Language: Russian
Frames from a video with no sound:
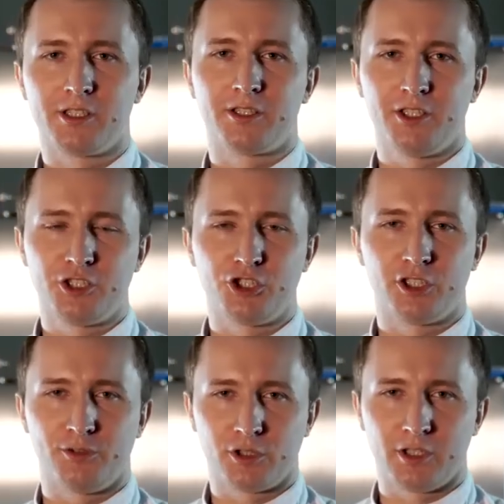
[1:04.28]

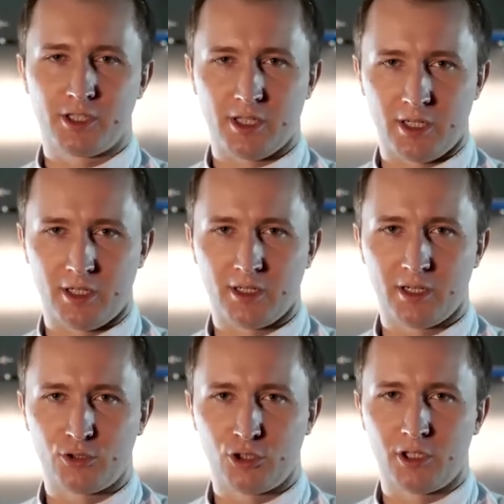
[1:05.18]
304 стали,
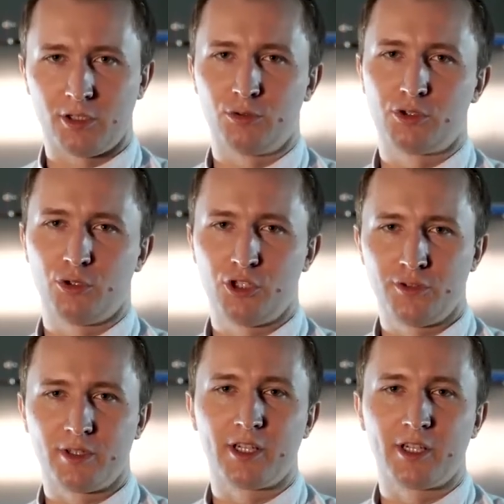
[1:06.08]
которая устойчива к